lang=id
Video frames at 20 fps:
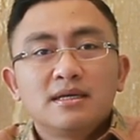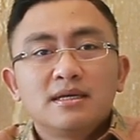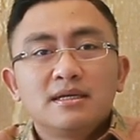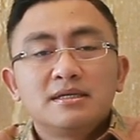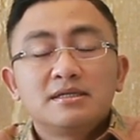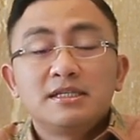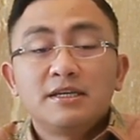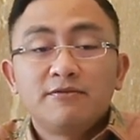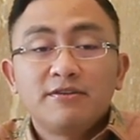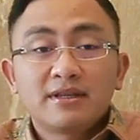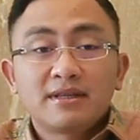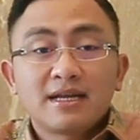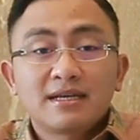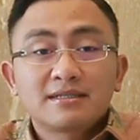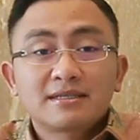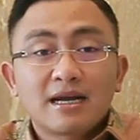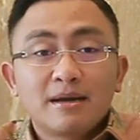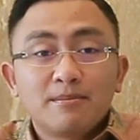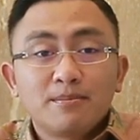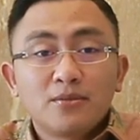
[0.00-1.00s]

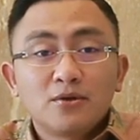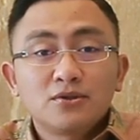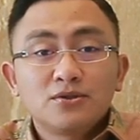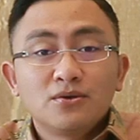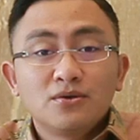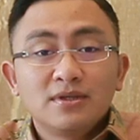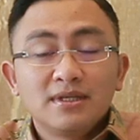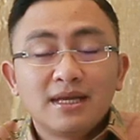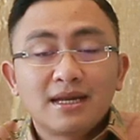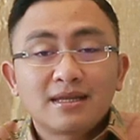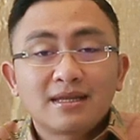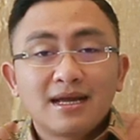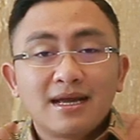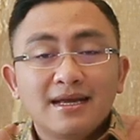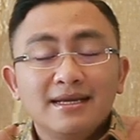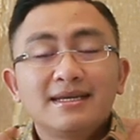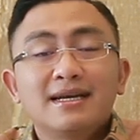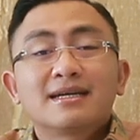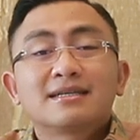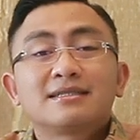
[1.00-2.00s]
Sivitas kampus
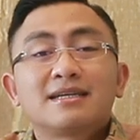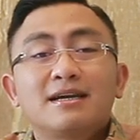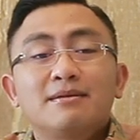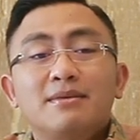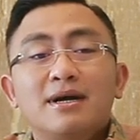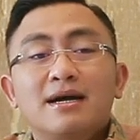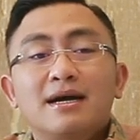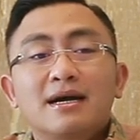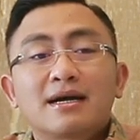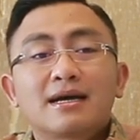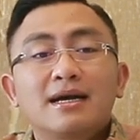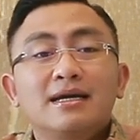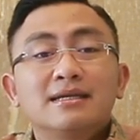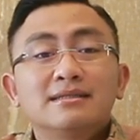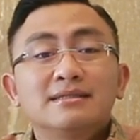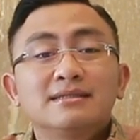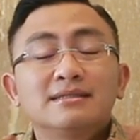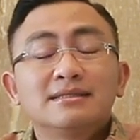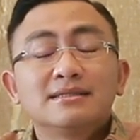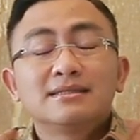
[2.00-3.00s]
Untirta yang saya
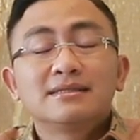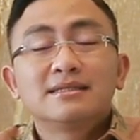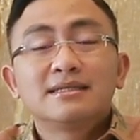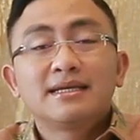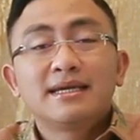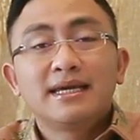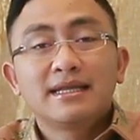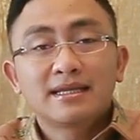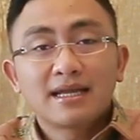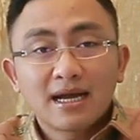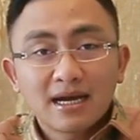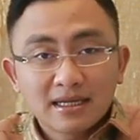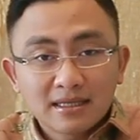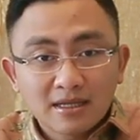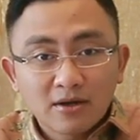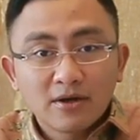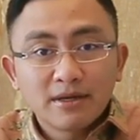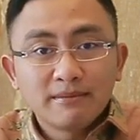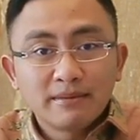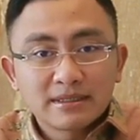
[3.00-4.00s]
banggakan, kita
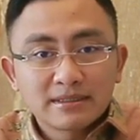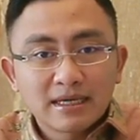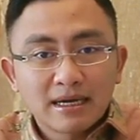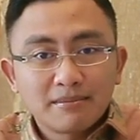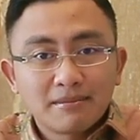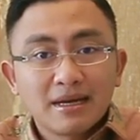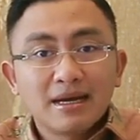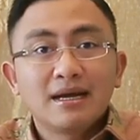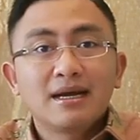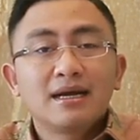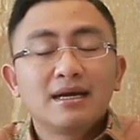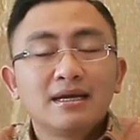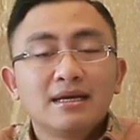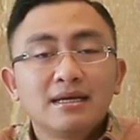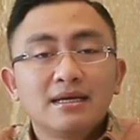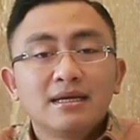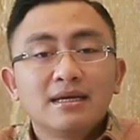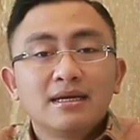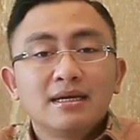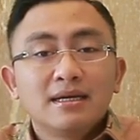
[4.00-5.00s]
ketahui bersama
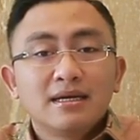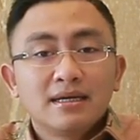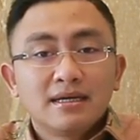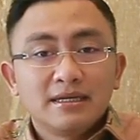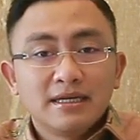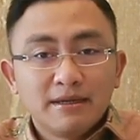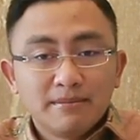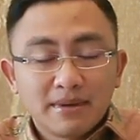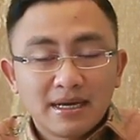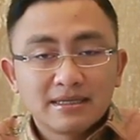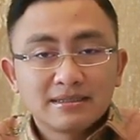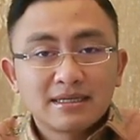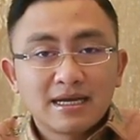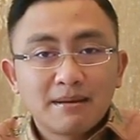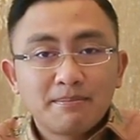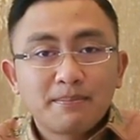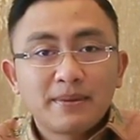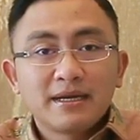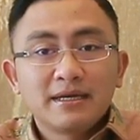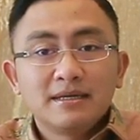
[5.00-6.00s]
di
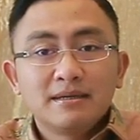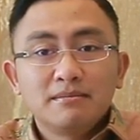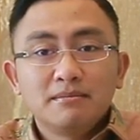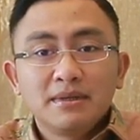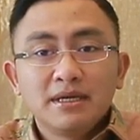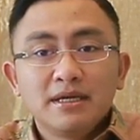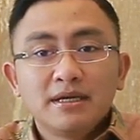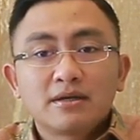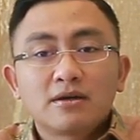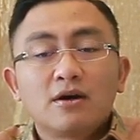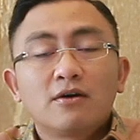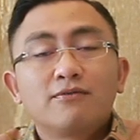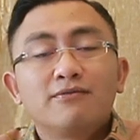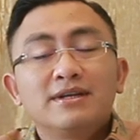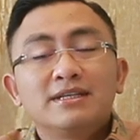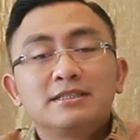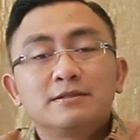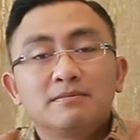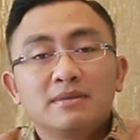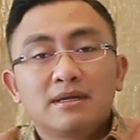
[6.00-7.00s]
masa pandemi
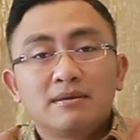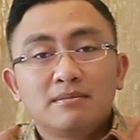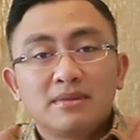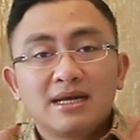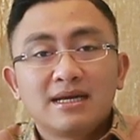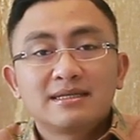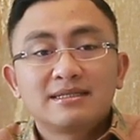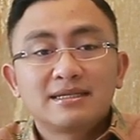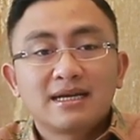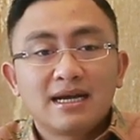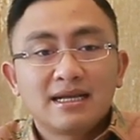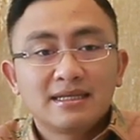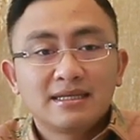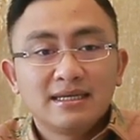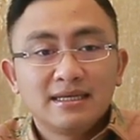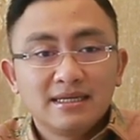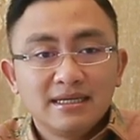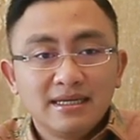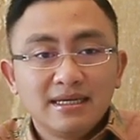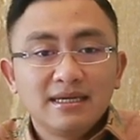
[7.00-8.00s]
COVID-19 saat
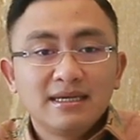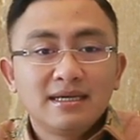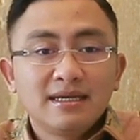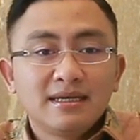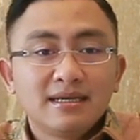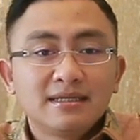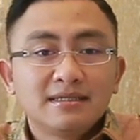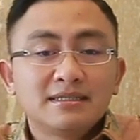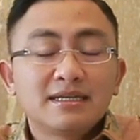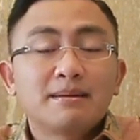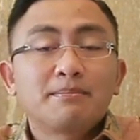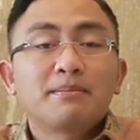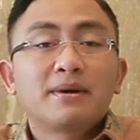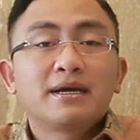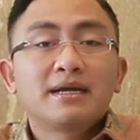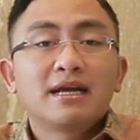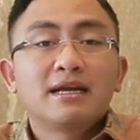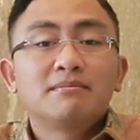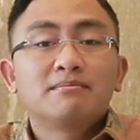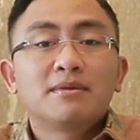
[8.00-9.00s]
ini,
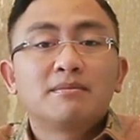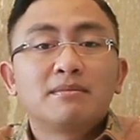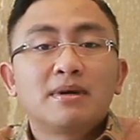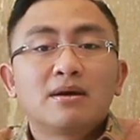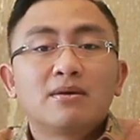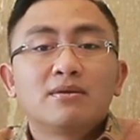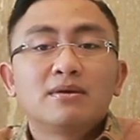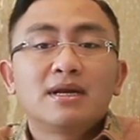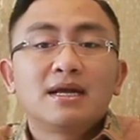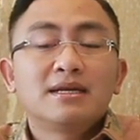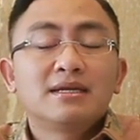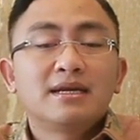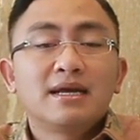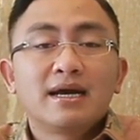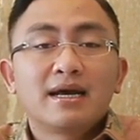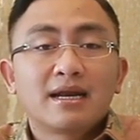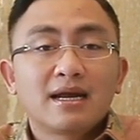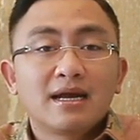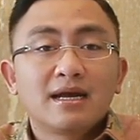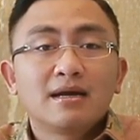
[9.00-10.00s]
capaian pembangunan
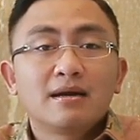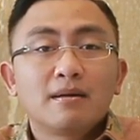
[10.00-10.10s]
daerah